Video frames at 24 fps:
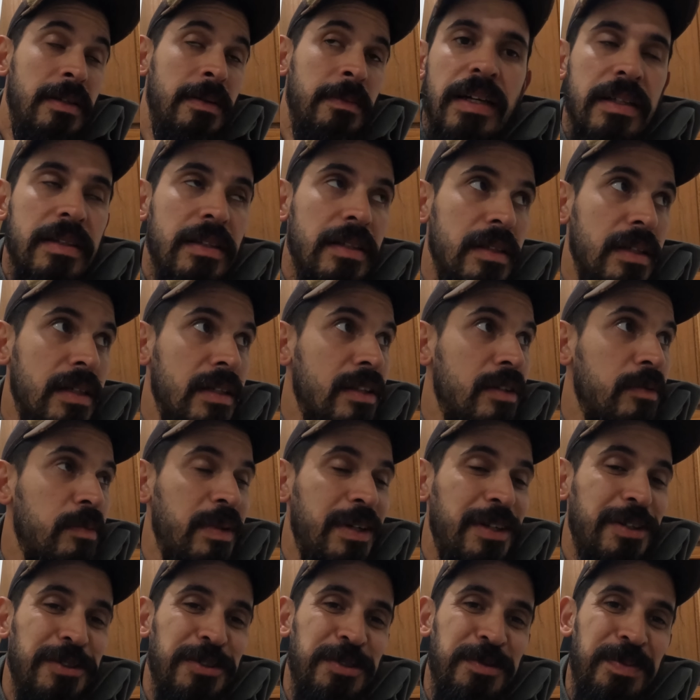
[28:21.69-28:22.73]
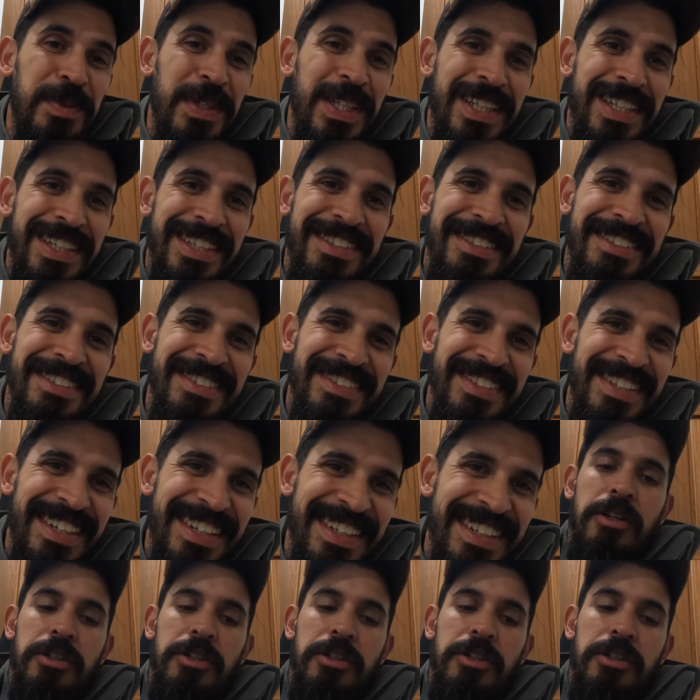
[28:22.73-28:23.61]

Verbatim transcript: Daí tá dando banho nos meninos.